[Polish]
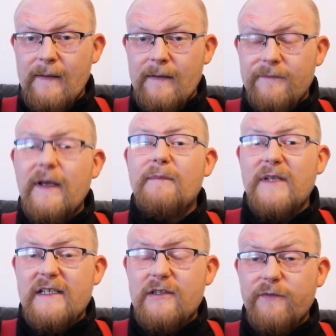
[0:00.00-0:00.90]
Wiem, nie
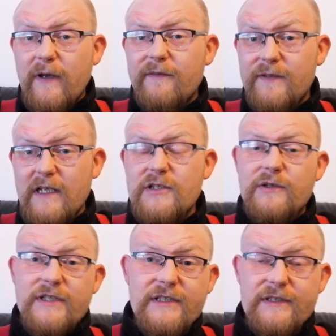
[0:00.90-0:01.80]
jest to twoja wina, że
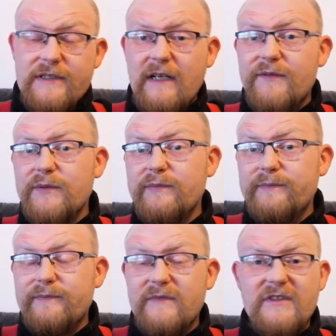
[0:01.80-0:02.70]
ojciec cię zostawił,
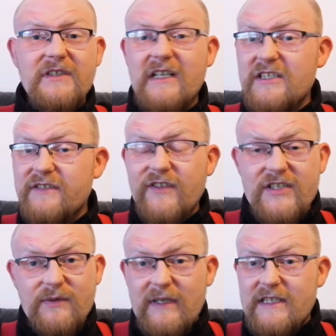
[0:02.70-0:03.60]
czy jakaś dziwna
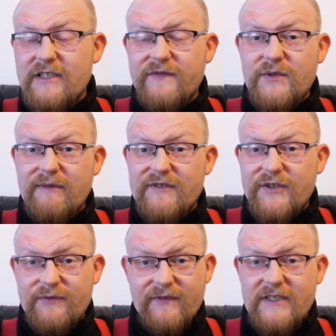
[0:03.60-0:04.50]
sytuacja ci wyszła w
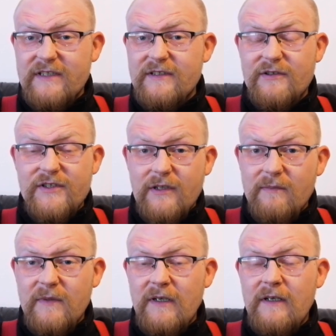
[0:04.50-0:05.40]
życiu właśnie z
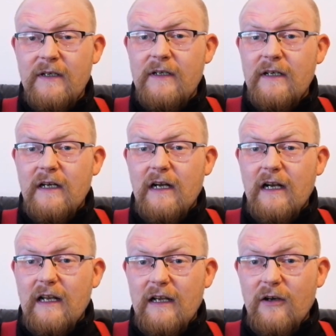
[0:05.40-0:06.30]
rodziną,
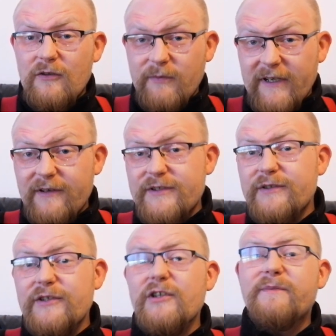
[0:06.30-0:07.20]
ale od mojej rodziny
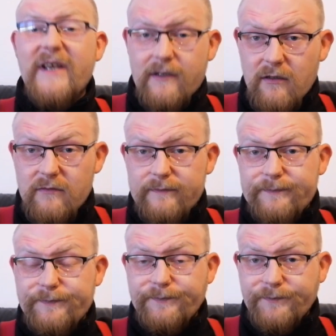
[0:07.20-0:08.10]
to się odpierdol.
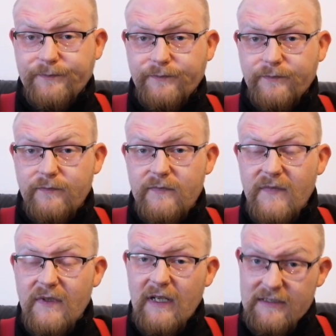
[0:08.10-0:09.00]

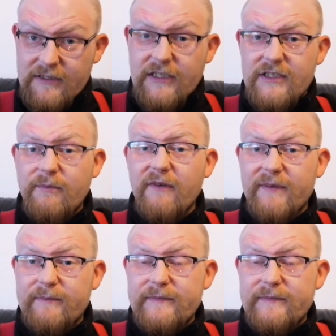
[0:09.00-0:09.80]
I tak ci grzecznie powiem,